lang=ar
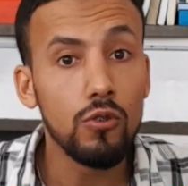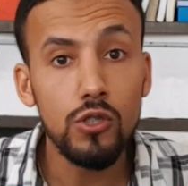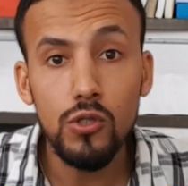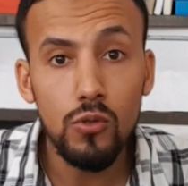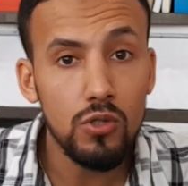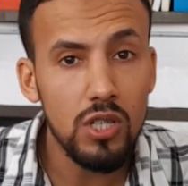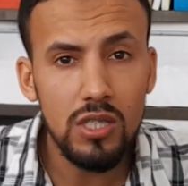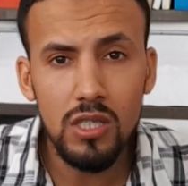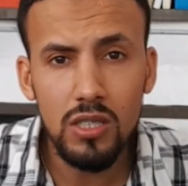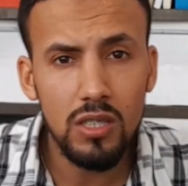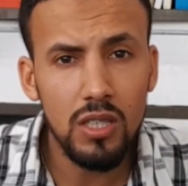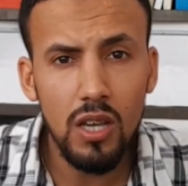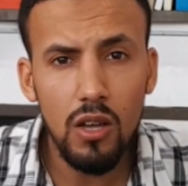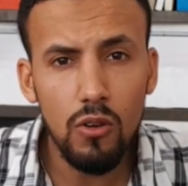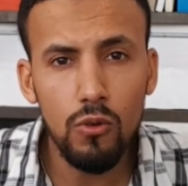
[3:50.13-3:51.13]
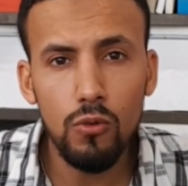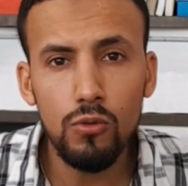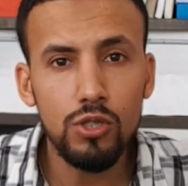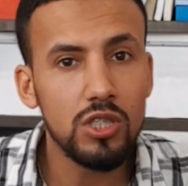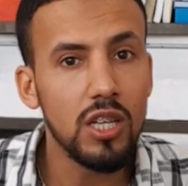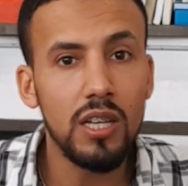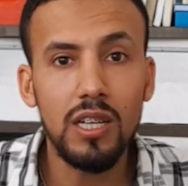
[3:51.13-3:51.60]
وشنو الجديد ديالو
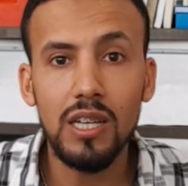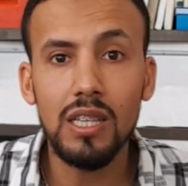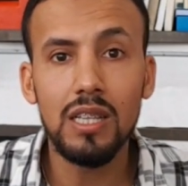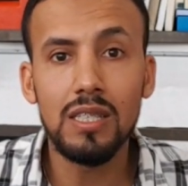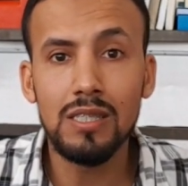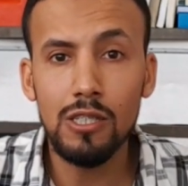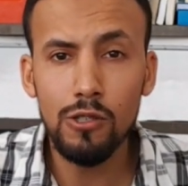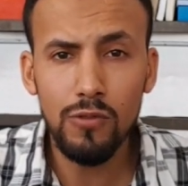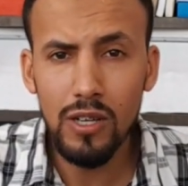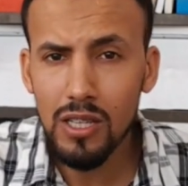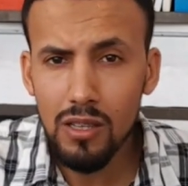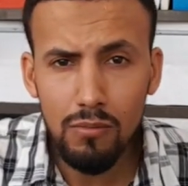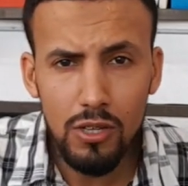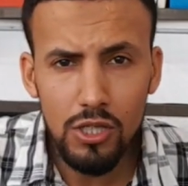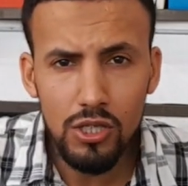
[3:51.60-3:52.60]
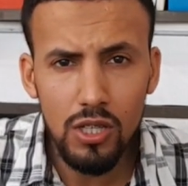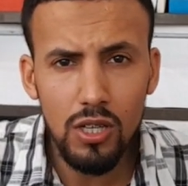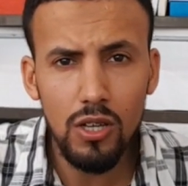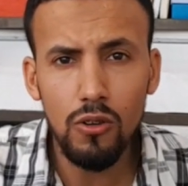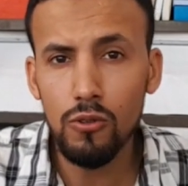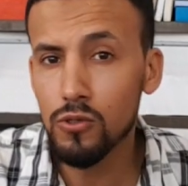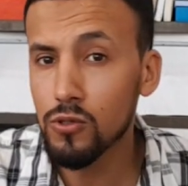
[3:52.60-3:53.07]
الشركات اللي تزادوا في هذا
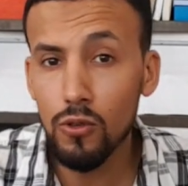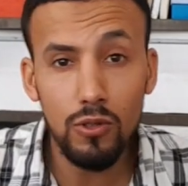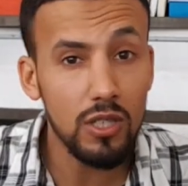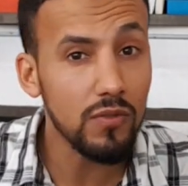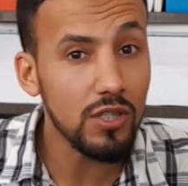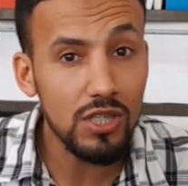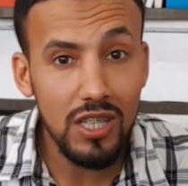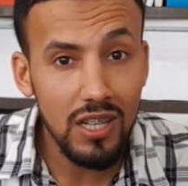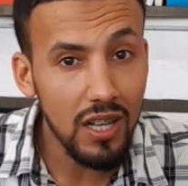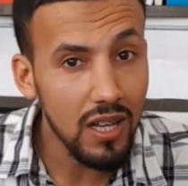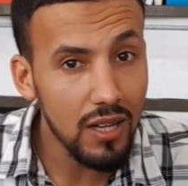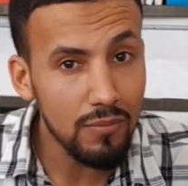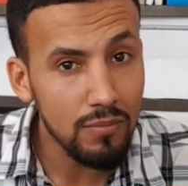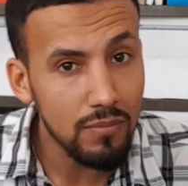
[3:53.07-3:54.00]
المجال والسوق كيفاش كيلعب